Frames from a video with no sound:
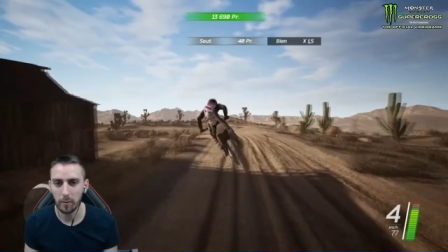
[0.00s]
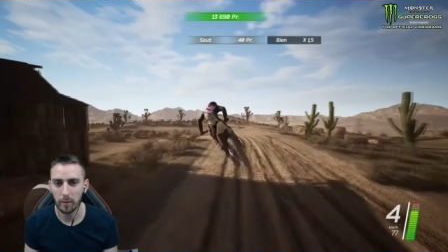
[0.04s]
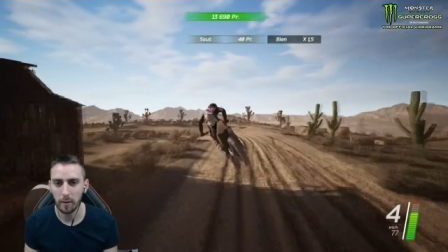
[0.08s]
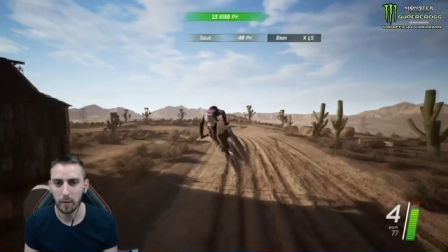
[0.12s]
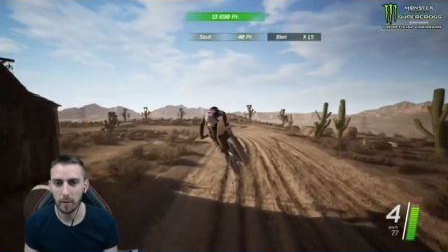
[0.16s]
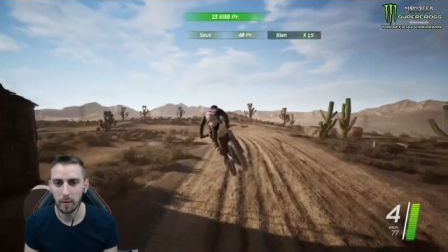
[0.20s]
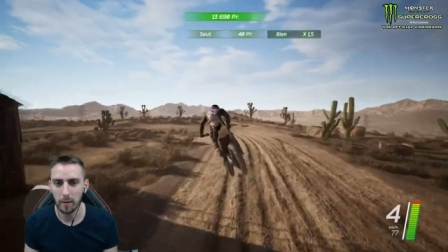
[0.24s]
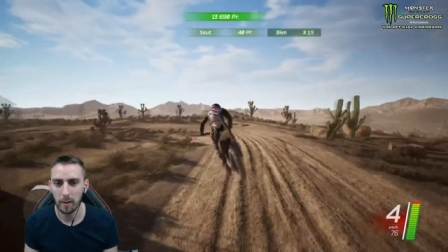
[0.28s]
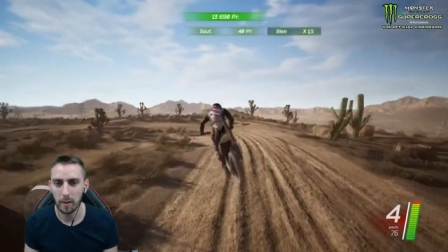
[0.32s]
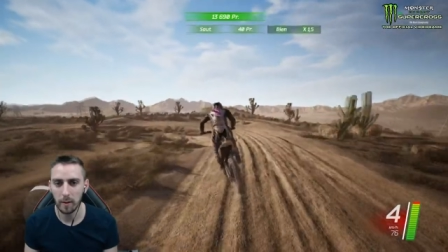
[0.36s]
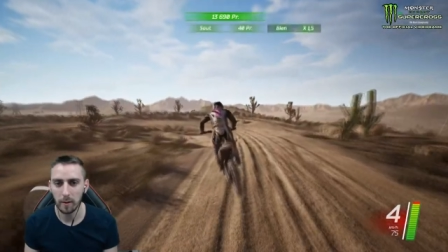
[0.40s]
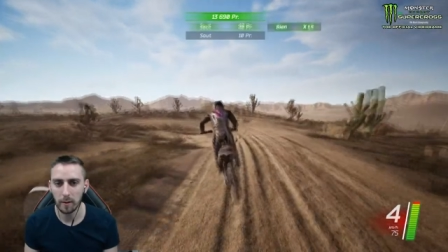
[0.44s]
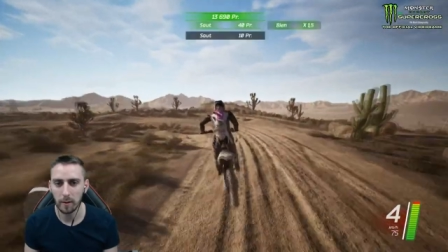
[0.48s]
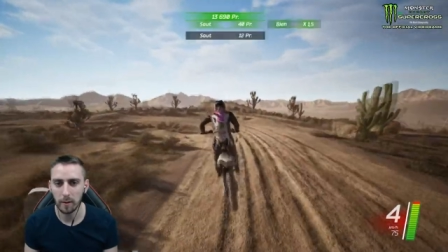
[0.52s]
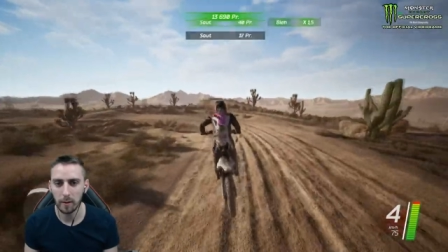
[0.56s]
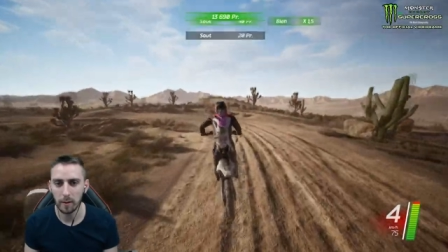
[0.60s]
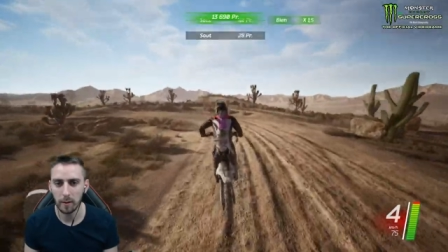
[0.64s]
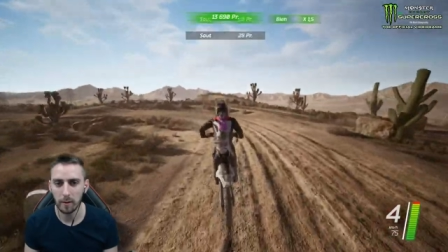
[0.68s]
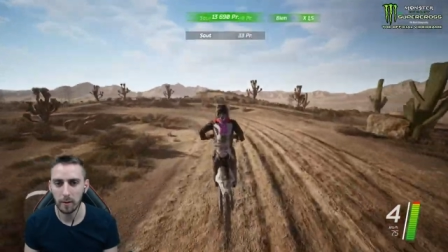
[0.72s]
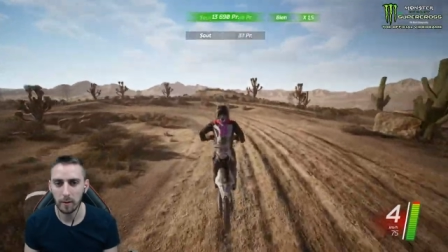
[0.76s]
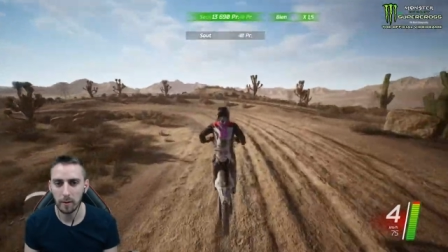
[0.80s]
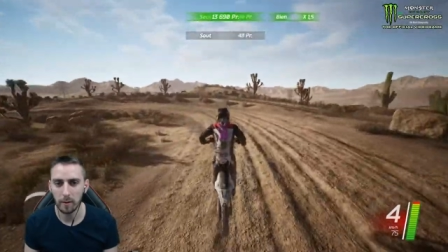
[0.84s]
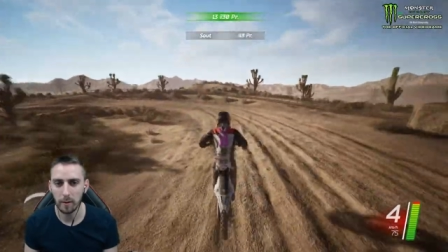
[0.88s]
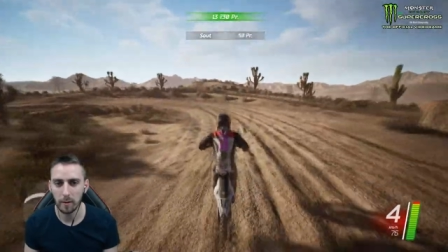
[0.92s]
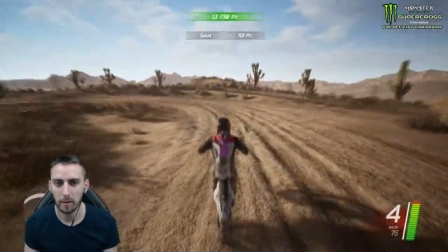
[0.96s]
Et le dernier.
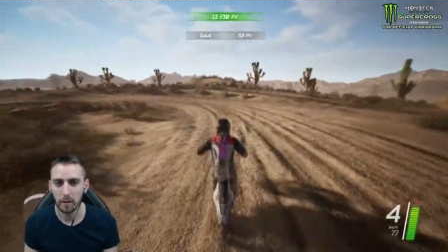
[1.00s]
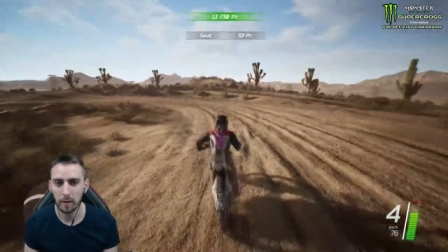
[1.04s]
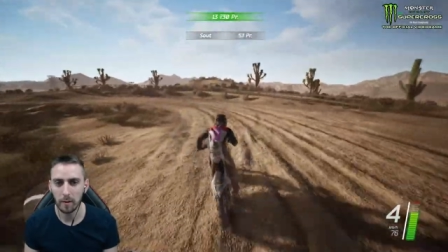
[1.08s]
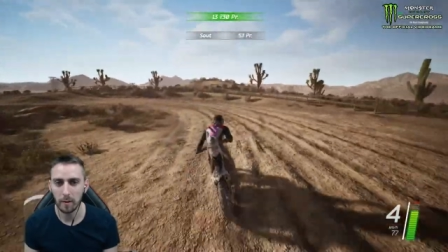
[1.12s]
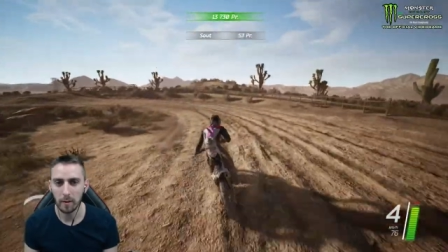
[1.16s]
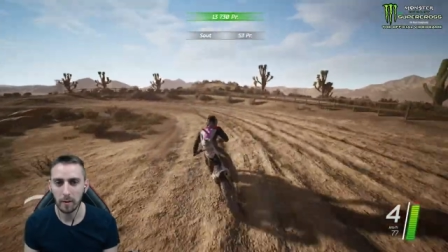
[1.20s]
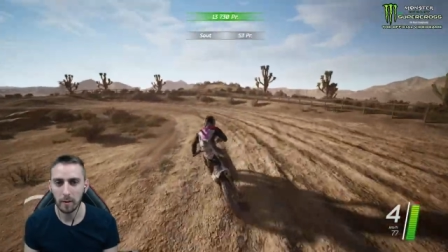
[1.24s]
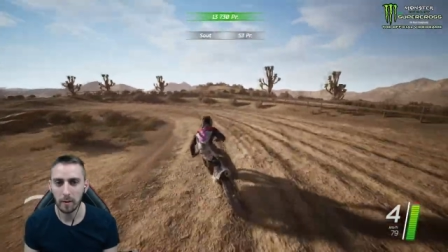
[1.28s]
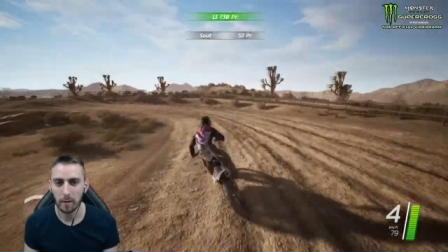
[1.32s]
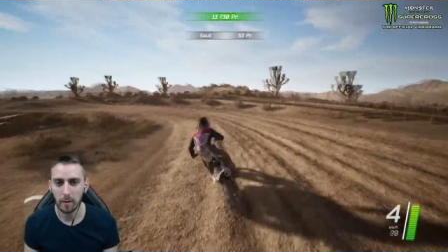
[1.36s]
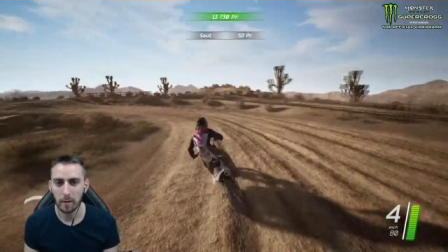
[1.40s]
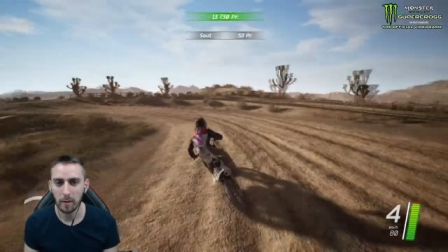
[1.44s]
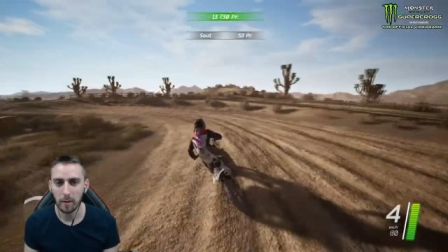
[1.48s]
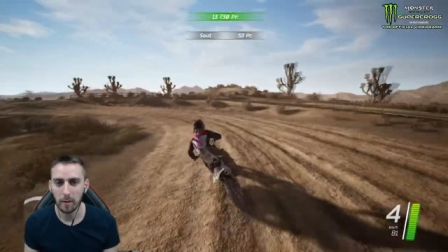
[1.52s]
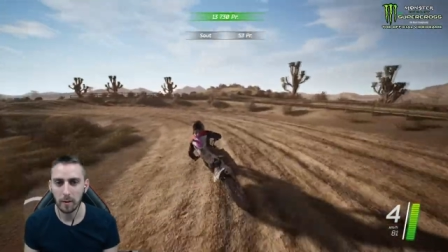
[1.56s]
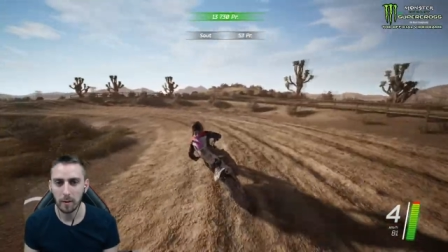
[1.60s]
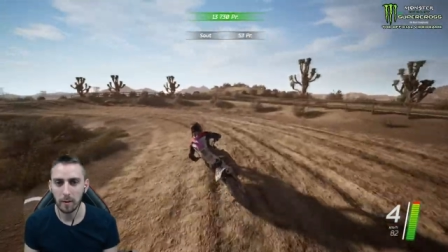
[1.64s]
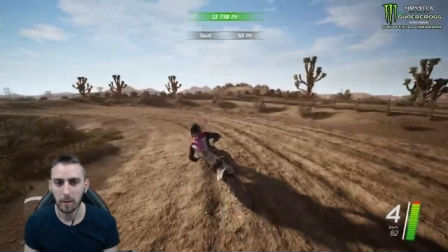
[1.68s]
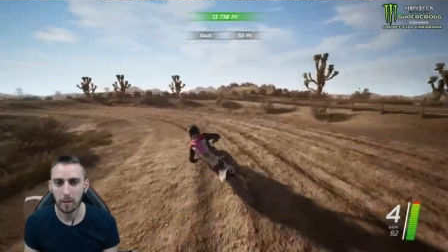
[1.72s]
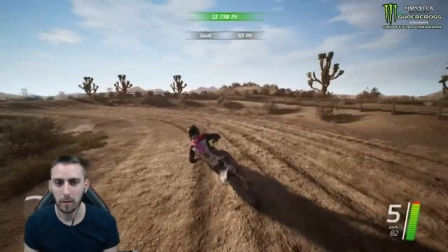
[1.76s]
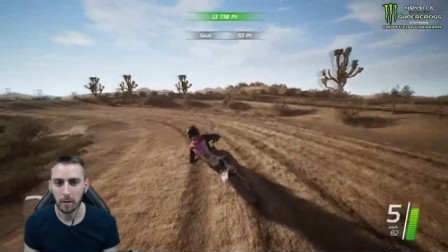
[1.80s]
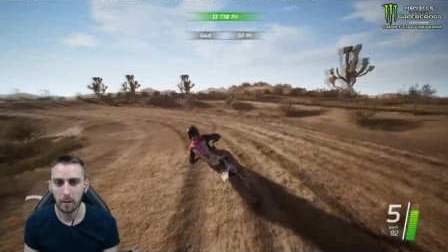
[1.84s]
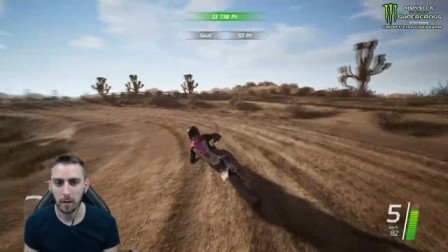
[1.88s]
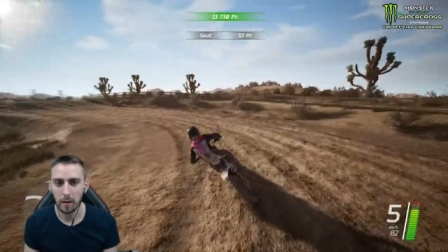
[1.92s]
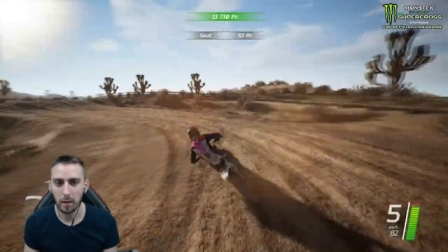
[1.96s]

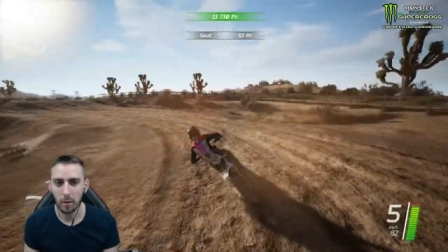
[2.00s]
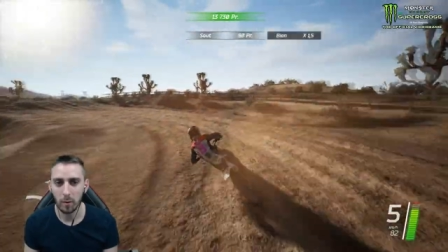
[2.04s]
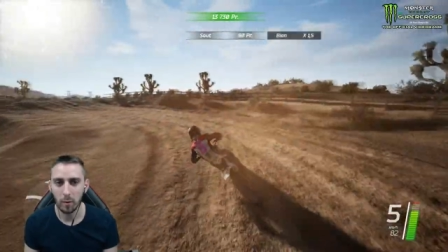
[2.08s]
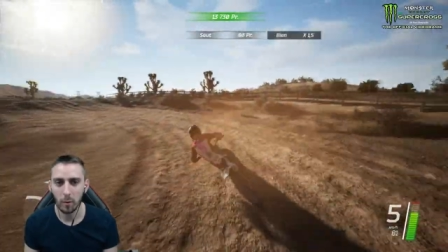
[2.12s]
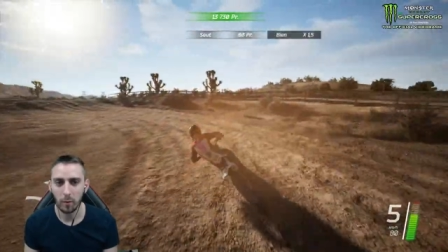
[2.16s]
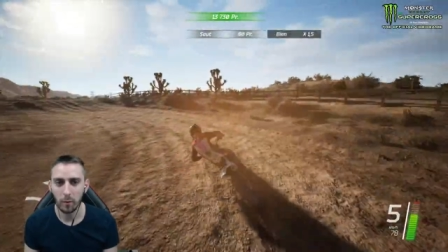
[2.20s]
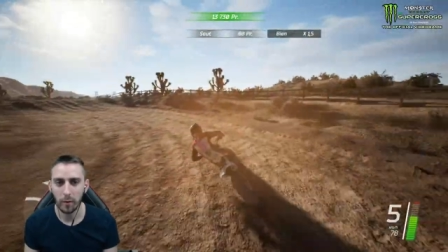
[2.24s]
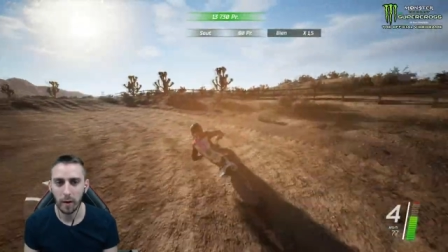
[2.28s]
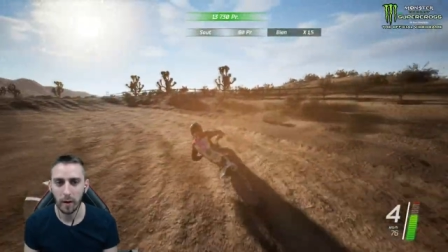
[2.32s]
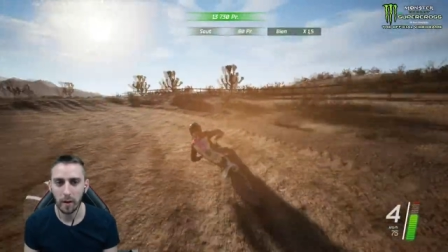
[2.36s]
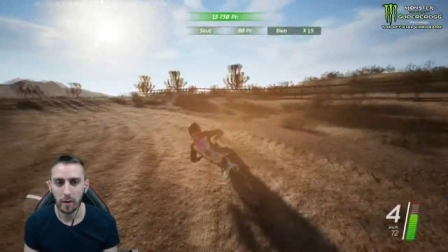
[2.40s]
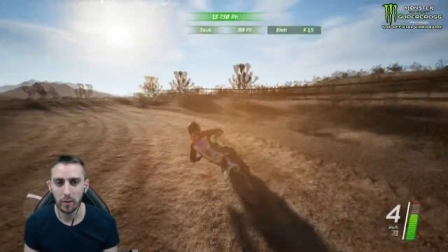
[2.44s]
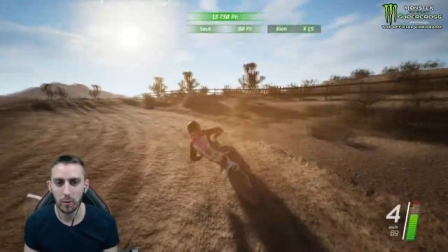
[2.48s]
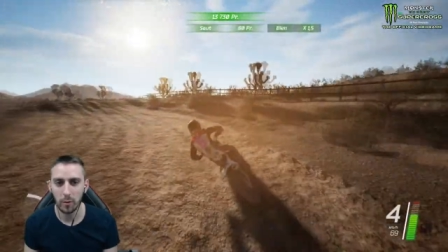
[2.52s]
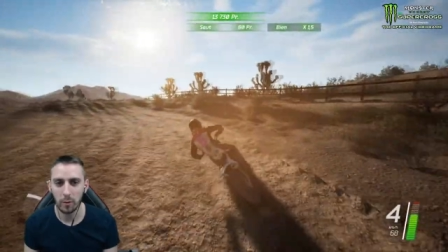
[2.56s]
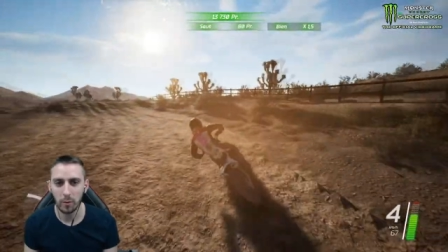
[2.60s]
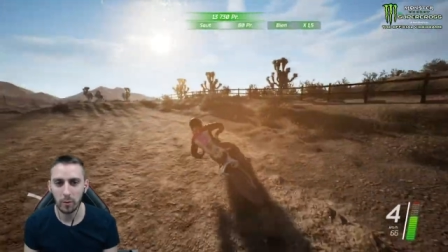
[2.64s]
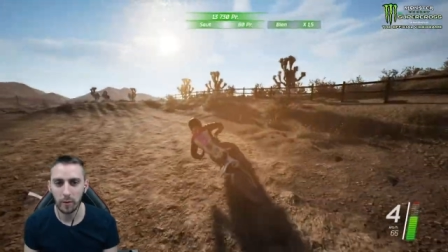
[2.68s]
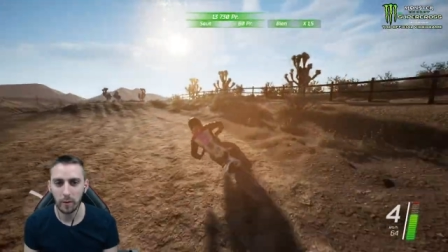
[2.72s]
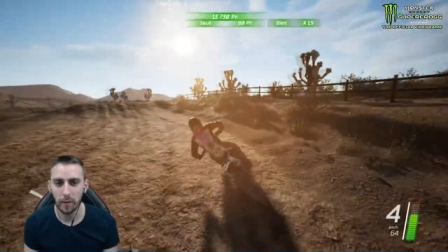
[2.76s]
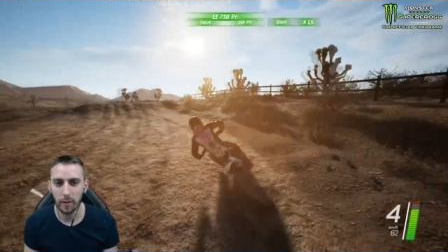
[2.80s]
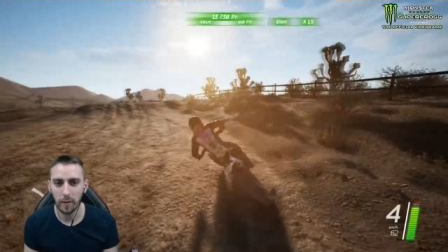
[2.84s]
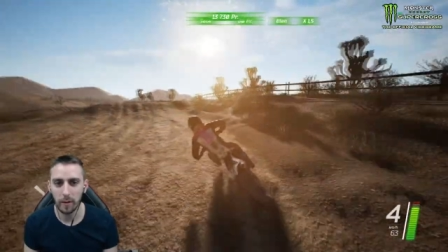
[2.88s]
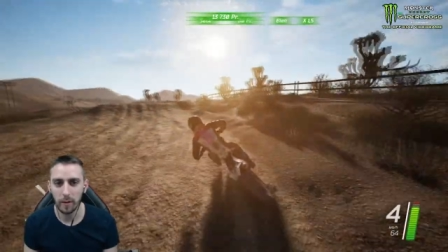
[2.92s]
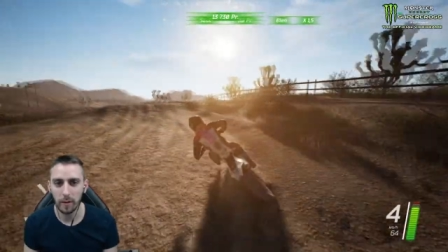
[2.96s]
Là, gros virage
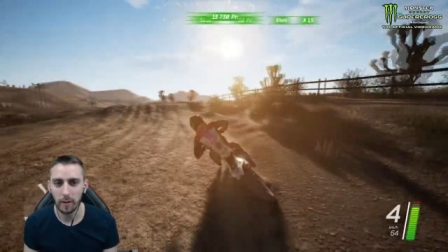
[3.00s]
relevé.